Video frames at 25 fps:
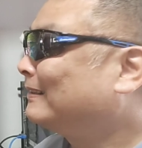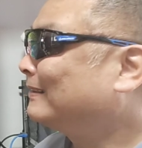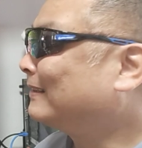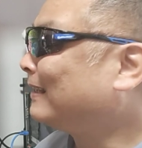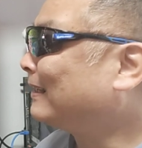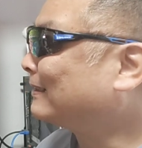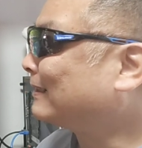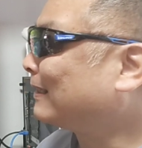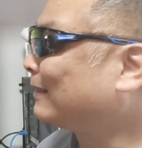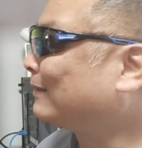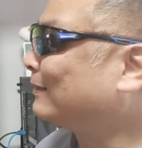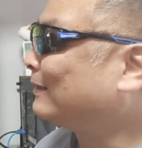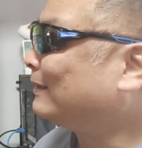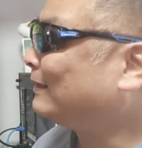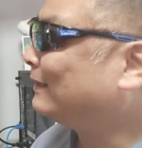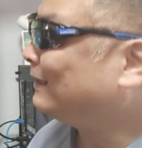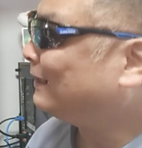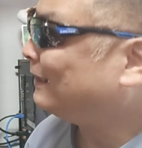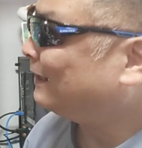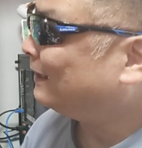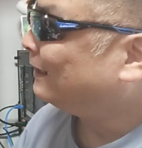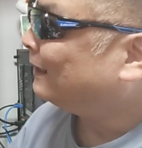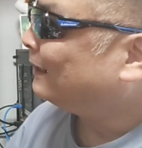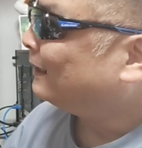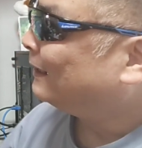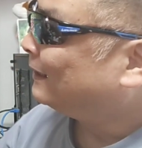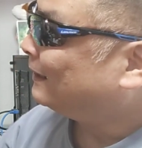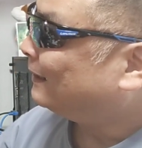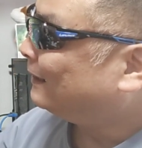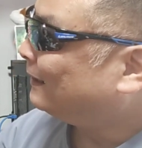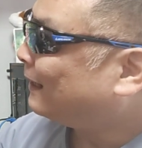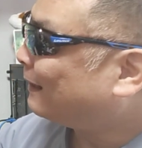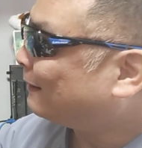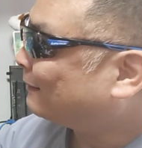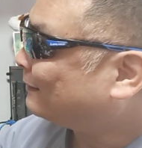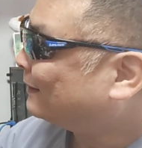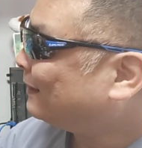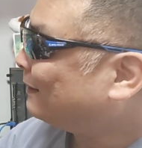なった時に、
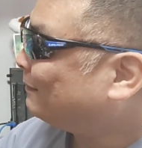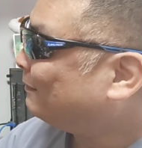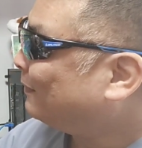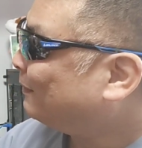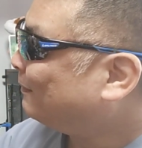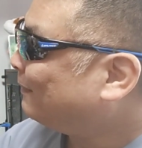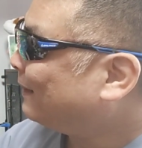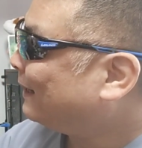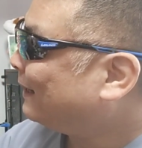楽天モ